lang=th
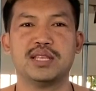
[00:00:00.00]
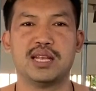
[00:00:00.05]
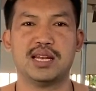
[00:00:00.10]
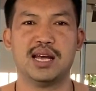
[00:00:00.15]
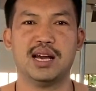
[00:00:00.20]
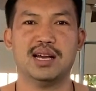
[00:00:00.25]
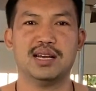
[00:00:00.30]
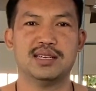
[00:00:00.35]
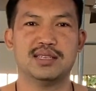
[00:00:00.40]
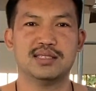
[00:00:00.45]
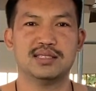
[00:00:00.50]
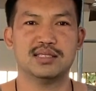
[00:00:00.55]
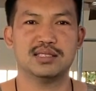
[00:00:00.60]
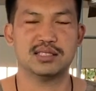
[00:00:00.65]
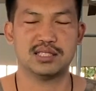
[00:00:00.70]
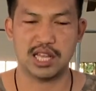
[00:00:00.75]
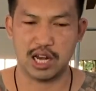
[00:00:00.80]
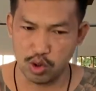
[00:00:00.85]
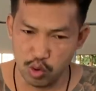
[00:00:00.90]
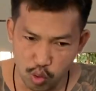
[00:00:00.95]
ติดอ่ะ
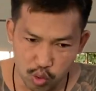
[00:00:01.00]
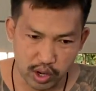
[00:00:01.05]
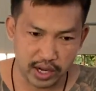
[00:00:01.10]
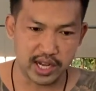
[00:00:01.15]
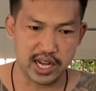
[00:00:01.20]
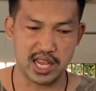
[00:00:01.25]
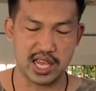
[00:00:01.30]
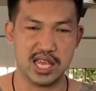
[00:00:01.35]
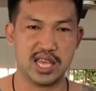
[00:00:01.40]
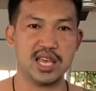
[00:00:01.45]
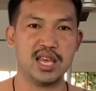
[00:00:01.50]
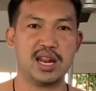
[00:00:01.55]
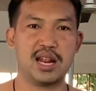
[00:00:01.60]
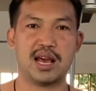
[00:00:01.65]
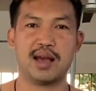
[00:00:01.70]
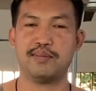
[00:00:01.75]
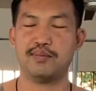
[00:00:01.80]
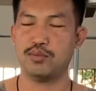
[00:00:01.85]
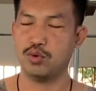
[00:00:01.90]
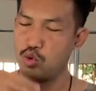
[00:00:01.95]
แต่ลูกก็หนีนะ
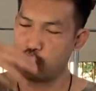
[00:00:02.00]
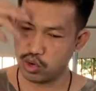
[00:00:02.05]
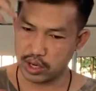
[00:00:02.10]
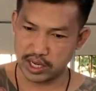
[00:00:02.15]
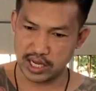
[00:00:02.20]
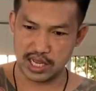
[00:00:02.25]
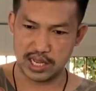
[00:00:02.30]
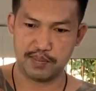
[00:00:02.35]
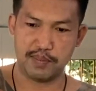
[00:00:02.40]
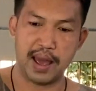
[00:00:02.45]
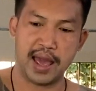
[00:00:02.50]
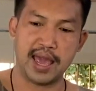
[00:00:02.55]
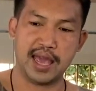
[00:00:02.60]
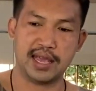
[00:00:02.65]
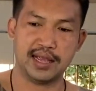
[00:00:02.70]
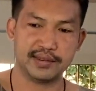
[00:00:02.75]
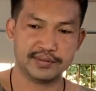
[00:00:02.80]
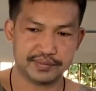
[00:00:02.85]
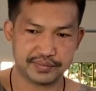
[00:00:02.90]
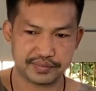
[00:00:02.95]
ครับลูกก็หนีไป
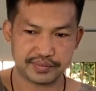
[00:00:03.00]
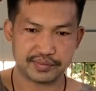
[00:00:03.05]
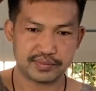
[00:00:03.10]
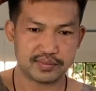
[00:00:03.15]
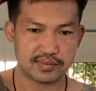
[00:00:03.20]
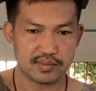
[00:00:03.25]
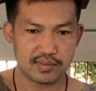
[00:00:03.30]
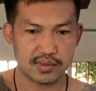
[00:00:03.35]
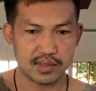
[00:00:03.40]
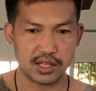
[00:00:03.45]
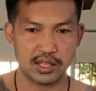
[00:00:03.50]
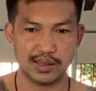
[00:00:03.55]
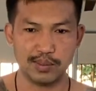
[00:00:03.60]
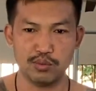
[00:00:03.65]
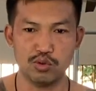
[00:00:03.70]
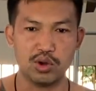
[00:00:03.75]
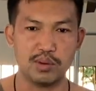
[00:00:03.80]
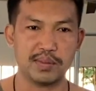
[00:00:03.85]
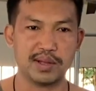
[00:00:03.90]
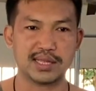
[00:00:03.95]

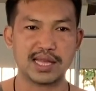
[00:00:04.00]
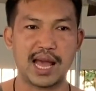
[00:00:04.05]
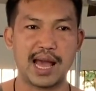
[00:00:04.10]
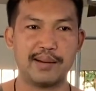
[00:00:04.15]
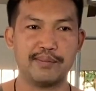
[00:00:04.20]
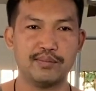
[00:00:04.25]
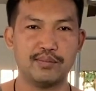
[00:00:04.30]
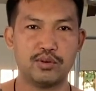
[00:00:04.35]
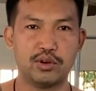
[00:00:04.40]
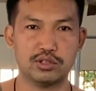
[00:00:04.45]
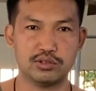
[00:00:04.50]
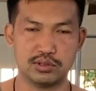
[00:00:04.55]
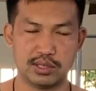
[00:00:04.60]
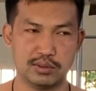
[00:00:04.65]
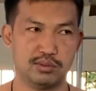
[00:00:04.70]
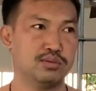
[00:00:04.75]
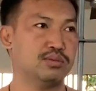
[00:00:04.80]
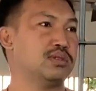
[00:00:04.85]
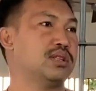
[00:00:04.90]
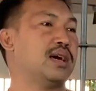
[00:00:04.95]
ตำรวจมาตามพอ
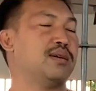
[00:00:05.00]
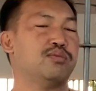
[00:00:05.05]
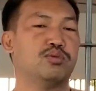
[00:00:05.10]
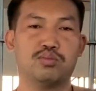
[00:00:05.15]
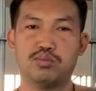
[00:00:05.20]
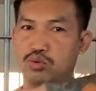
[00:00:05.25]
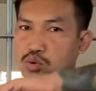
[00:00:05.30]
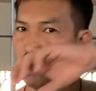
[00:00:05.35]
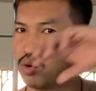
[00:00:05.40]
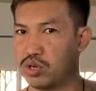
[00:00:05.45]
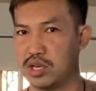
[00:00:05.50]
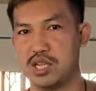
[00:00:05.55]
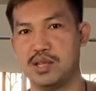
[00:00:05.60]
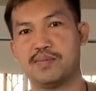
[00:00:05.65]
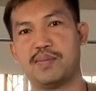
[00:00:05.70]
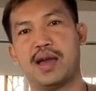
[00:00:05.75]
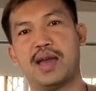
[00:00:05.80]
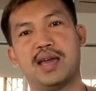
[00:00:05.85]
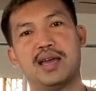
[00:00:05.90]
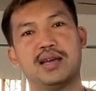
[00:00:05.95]
ตามลูกหนี
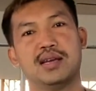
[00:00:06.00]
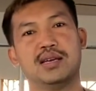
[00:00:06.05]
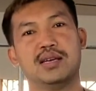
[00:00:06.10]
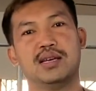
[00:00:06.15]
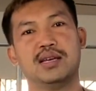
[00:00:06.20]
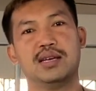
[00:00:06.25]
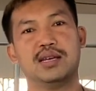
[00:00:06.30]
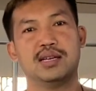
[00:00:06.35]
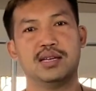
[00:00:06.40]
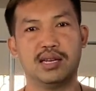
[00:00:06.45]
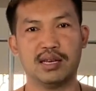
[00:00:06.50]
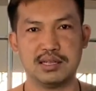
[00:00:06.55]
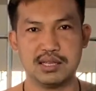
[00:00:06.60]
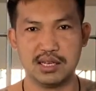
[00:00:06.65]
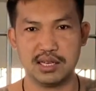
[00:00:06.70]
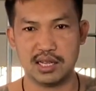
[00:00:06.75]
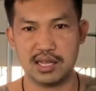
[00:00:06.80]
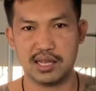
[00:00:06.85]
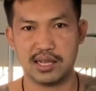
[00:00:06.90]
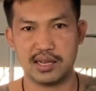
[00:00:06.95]
ไปแล้วที
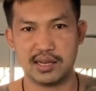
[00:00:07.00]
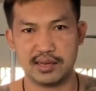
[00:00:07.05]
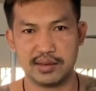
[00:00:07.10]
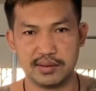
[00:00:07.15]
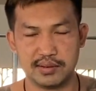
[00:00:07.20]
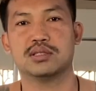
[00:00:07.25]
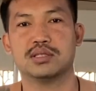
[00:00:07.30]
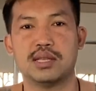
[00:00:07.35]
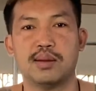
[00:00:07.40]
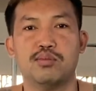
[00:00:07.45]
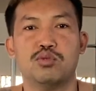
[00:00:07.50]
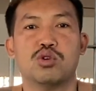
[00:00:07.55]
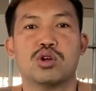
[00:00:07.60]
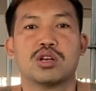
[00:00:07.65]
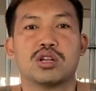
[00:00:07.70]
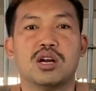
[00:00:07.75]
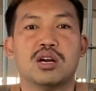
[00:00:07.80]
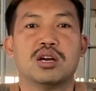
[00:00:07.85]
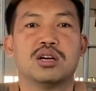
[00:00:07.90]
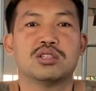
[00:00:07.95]
นี้ตำรวจ
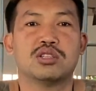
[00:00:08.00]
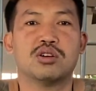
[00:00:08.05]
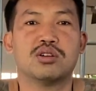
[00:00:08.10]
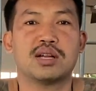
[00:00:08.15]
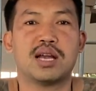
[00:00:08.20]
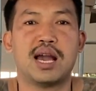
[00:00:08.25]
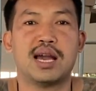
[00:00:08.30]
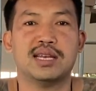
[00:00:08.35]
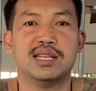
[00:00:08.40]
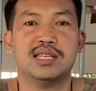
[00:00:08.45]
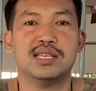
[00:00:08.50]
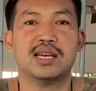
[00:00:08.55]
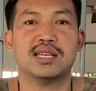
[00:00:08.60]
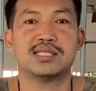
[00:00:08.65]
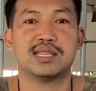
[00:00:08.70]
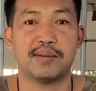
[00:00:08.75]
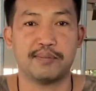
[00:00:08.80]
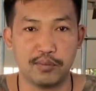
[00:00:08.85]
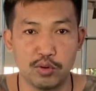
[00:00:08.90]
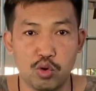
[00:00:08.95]
ก็ต้องการที่จะ
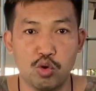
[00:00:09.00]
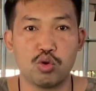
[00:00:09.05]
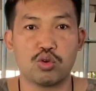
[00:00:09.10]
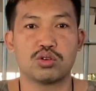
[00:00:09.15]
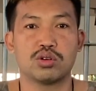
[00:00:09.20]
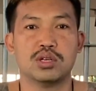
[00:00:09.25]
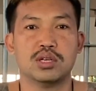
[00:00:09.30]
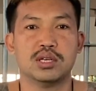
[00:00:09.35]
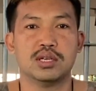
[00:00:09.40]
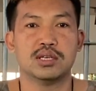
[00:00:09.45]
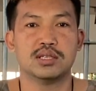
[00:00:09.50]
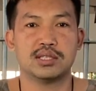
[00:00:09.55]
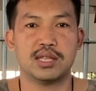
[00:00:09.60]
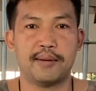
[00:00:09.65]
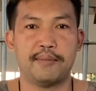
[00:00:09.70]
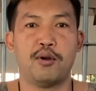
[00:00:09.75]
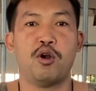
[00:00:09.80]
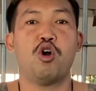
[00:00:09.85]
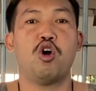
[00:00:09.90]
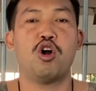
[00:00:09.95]
จับลูกแต่
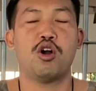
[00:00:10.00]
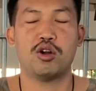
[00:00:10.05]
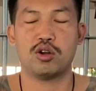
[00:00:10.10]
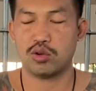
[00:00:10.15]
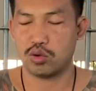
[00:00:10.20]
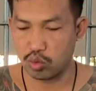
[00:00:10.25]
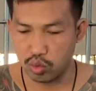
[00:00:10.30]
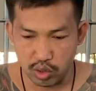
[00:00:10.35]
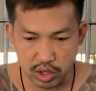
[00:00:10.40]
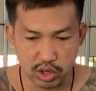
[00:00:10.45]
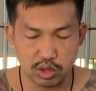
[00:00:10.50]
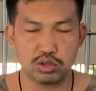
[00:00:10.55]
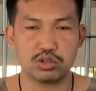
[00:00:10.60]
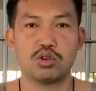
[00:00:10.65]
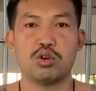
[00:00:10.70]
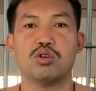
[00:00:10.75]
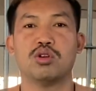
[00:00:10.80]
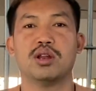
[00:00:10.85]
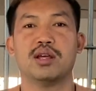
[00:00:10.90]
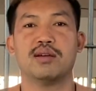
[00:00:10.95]
พ่อคุยตร
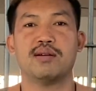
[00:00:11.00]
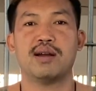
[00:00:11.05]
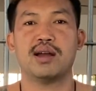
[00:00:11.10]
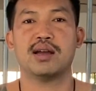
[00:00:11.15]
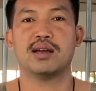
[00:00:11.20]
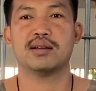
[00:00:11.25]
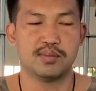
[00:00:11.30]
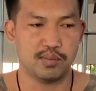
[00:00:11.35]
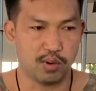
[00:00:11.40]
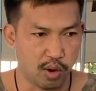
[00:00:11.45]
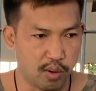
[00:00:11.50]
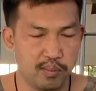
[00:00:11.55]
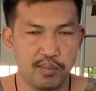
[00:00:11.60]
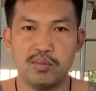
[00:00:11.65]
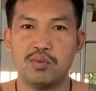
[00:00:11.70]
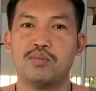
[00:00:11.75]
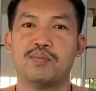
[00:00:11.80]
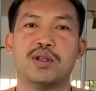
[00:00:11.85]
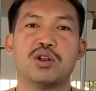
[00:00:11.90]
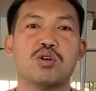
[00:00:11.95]
งๆเลยว่าผม
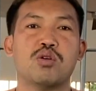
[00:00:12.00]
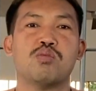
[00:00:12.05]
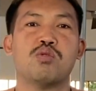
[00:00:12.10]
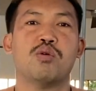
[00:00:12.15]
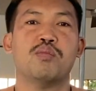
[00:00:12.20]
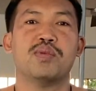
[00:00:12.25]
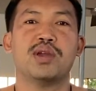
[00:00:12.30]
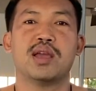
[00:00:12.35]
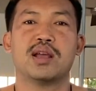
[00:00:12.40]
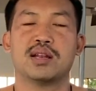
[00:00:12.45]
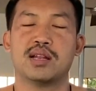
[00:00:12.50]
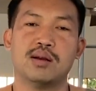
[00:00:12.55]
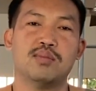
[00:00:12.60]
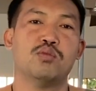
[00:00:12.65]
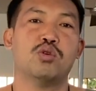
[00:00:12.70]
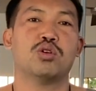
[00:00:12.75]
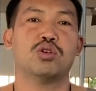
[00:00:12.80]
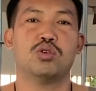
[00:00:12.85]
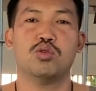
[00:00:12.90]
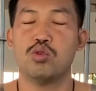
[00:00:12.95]
เป็นของผมเองทั้ง
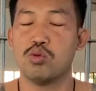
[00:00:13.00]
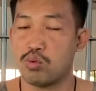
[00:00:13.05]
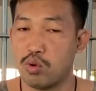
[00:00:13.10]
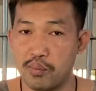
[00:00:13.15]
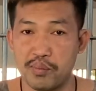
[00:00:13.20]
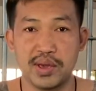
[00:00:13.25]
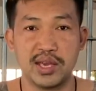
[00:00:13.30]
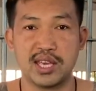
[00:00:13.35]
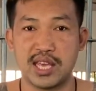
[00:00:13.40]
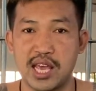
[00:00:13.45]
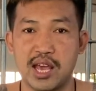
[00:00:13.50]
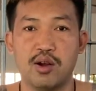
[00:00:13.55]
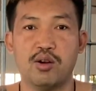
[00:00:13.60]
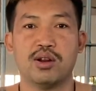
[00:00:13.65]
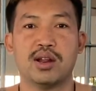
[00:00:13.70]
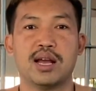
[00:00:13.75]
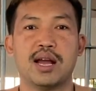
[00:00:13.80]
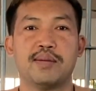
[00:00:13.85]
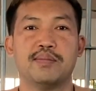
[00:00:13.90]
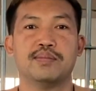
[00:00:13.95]
หมดลูกผมไม่เกี่ยว
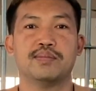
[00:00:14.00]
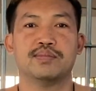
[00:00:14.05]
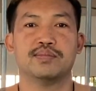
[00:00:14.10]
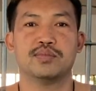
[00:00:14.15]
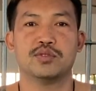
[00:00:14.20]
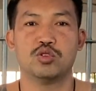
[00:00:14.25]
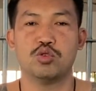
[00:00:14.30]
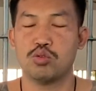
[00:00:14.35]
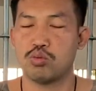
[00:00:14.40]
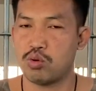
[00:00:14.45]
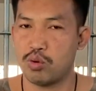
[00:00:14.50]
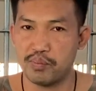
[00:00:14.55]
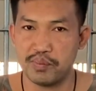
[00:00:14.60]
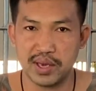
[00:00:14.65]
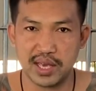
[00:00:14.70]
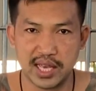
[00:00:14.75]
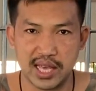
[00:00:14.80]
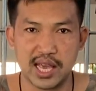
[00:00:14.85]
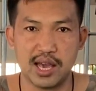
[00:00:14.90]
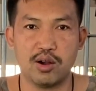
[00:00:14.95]
นะครับลูกผม
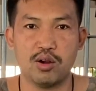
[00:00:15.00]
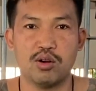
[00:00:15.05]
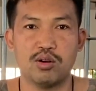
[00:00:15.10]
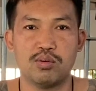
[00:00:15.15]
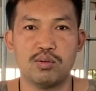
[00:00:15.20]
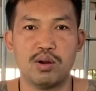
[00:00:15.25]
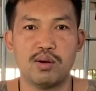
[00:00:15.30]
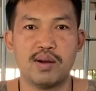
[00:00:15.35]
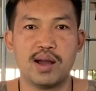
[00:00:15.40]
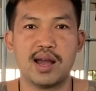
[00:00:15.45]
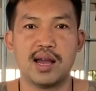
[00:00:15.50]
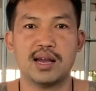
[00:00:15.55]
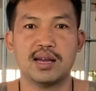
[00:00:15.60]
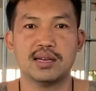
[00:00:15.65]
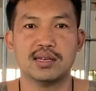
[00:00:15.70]
ไม่เกี่ยวเพราะว่า